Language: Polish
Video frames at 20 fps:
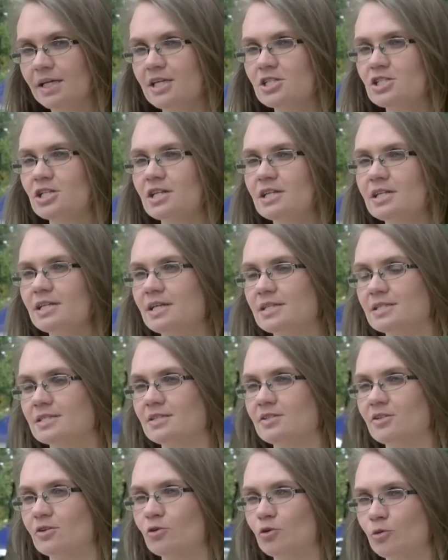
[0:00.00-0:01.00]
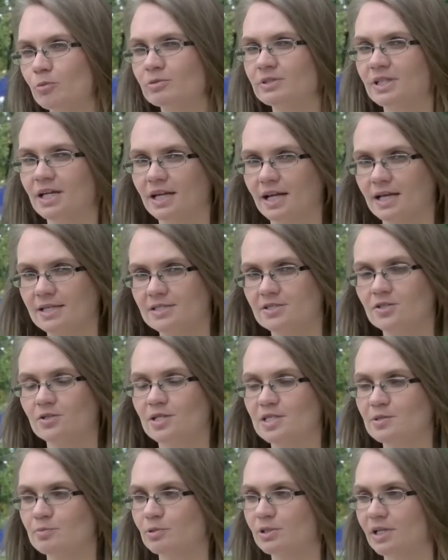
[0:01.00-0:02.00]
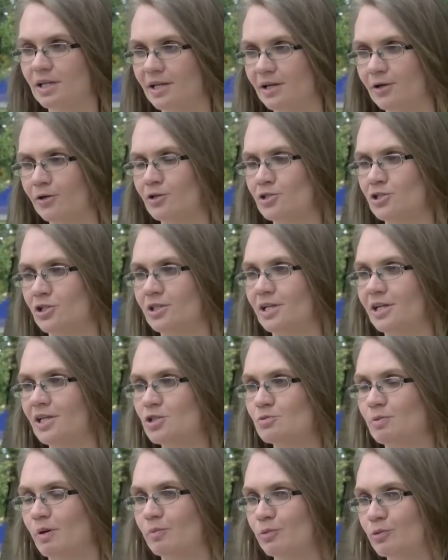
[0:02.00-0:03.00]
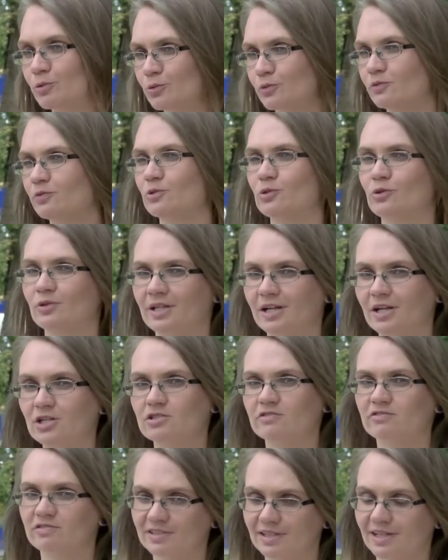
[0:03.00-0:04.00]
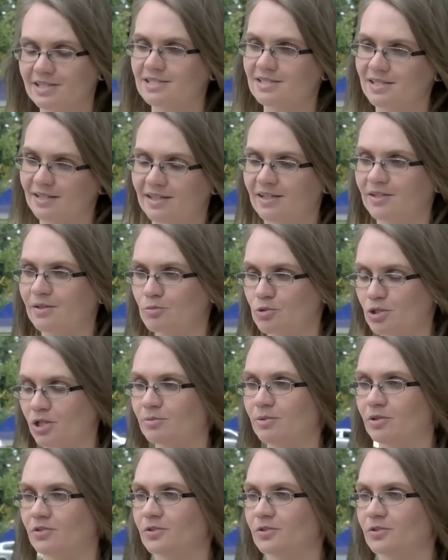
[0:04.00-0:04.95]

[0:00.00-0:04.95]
Jeżeli jest to kup teraz, to jest podana określona liczba punktów, którą należy wydać na dany przedmiot.